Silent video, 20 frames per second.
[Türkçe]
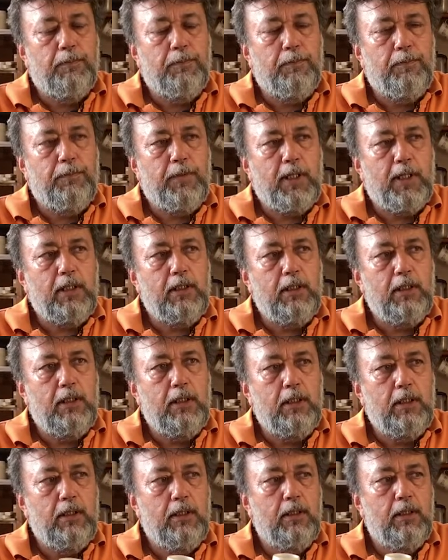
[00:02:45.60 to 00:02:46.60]
farklı
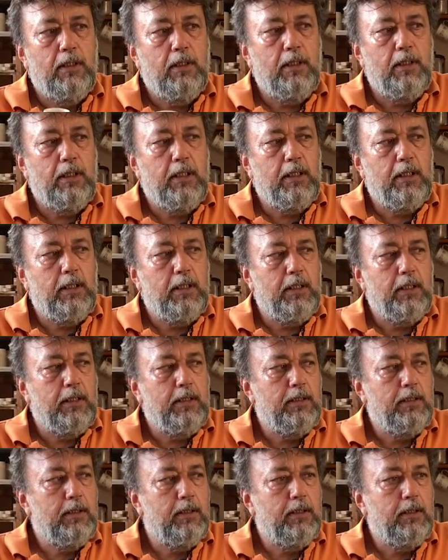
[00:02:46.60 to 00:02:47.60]
e,
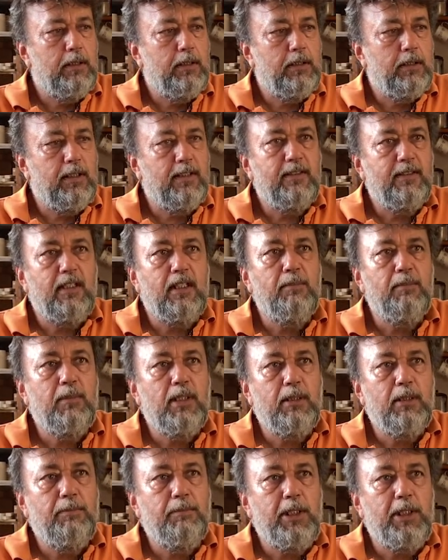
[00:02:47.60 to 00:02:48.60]

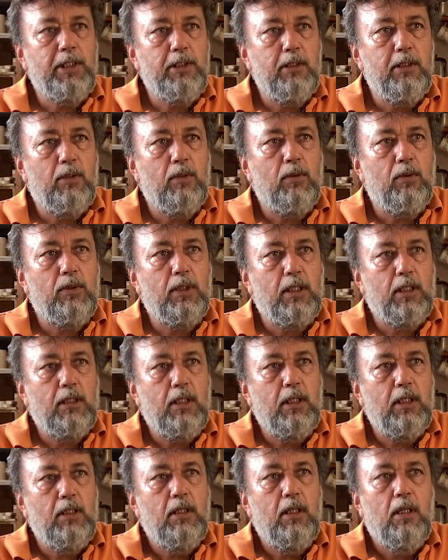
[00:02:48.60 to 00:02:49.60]
tasarımların peşinde
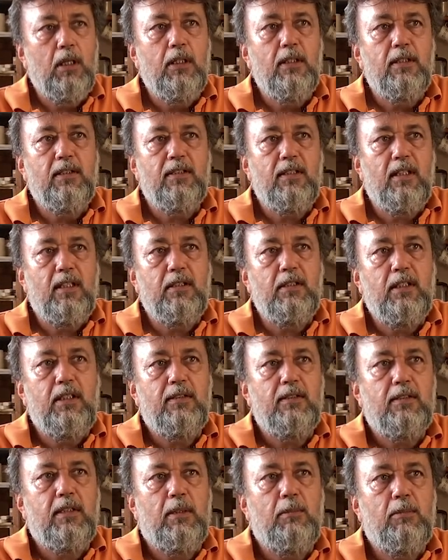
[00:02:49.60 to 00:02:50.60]
koşanlar sadece
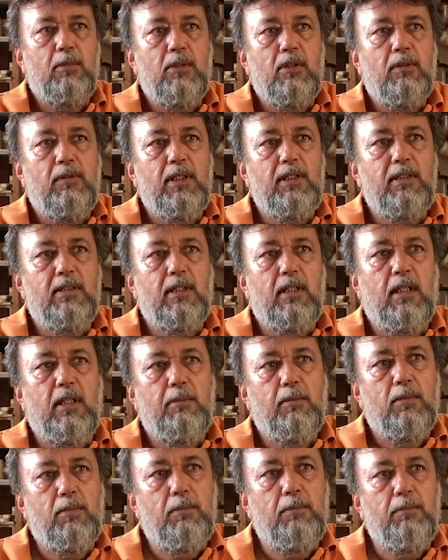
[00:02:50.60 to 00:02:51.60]
İstanbul'da ve,
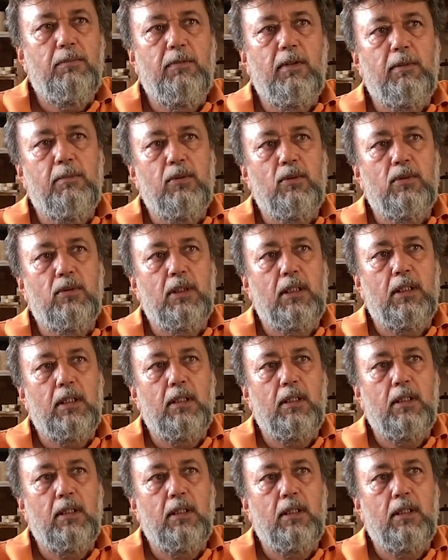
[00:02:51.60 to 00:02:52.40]
ve burada.